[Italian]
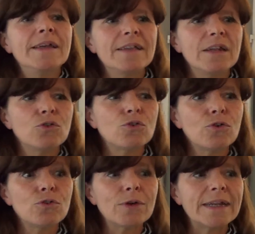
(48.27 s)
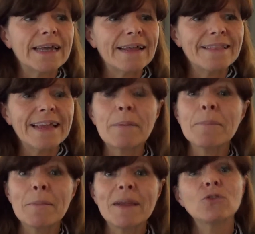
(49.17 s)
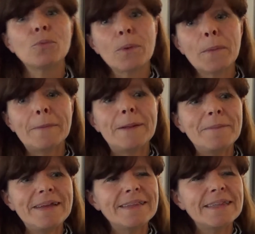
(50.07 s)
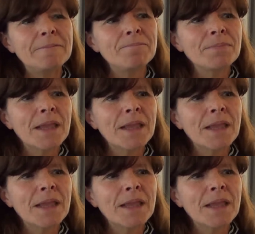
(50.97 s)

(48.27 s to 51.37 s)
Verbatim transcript: tenendo conto che il grande cambiamento probabilmente